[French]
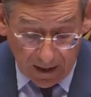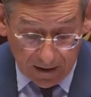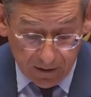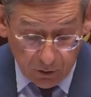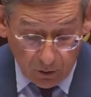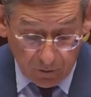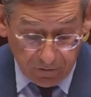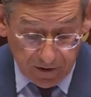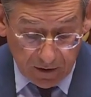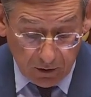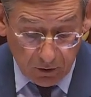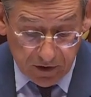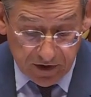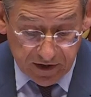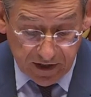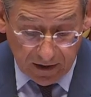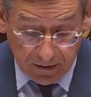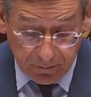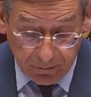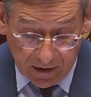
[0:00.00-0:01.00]
à
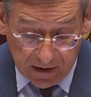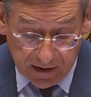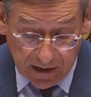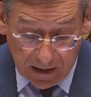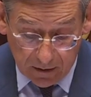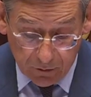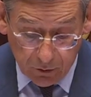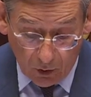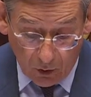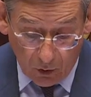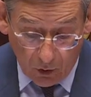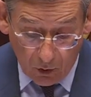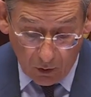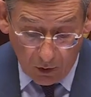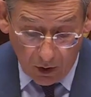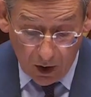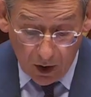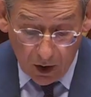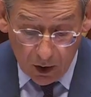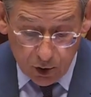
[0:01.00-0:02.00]
2,5 milliards
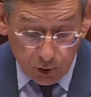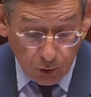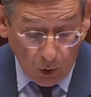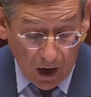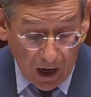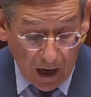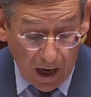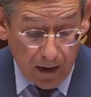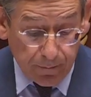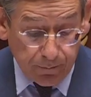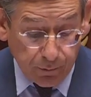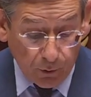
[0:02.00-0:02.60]
d'euros, soit